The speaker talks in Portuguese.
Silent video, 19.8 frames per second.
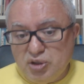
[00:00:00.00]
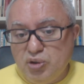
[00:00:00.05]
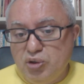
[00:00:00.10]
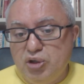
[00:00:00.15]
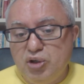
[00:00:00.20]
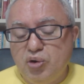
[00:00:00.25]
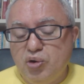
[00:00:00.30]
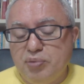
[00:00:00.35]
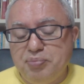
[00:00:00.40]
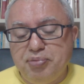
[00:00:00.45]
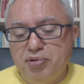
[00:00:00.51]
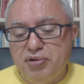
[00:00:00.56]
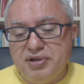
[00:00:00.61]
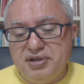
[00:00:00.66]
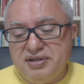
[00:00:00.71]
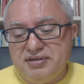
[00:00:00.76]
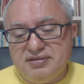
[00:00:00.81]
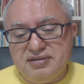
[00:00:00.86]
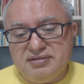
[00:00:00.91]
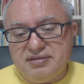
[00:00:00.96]

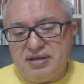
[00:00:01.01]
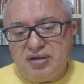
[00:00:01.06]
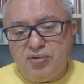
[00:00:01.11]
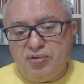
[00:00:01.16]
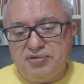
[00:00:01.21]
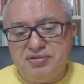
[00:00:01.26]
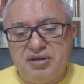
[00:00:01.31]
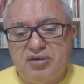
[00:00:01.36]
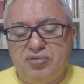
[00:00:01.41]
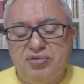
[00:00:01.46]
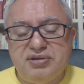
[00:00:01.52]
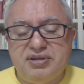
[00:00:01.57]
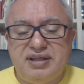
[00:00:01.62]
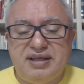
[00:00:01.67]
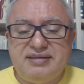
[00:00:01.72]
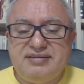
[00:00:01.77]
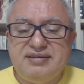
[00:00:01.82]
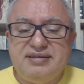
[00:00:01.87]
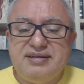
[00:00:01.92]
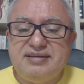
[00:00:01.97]
oligopolistas, a coisa
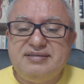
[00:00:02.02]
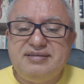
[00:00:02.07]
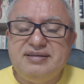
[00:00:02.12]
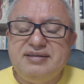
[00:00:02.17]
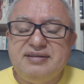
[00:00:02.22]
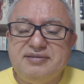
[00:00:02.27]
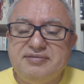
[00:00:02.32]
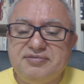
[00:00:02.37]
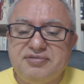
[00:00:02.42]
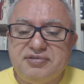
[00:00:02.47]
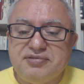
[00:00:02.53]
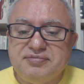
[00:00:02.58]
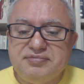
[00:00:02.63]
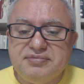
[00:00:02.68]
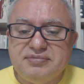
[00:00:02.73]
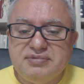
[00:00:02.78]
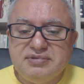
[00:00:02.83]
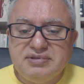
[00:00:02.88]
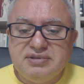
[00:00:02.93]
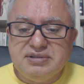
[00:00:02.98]
acontece nesse nível.
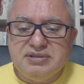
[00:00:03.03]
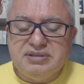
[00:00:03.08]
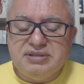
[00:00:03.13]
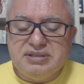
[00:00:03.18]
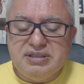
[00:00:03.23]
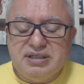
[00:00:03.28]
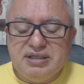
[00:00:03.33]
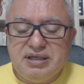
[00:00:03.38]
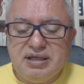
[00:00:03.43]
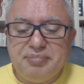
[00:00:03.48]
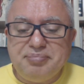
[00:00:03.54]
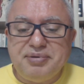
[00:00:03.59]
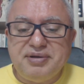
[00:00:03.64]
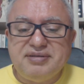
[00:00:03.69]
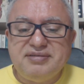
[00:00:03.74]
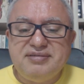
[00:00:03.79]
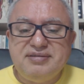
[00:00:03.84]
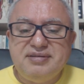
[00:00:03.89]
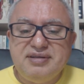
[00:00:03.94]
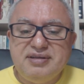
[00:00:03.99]
É
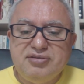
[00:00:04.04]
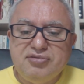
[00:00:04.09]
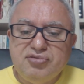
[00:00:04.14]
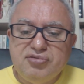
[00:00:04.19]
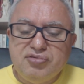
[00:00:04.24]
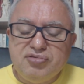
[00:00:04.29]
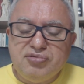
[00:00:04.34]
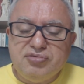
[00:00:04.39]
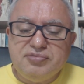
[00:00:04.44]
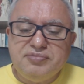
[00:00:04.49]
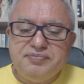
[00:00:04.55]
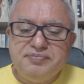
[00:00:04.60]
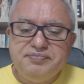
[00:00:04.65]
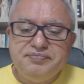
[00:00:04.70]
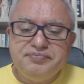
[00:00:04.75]
preciso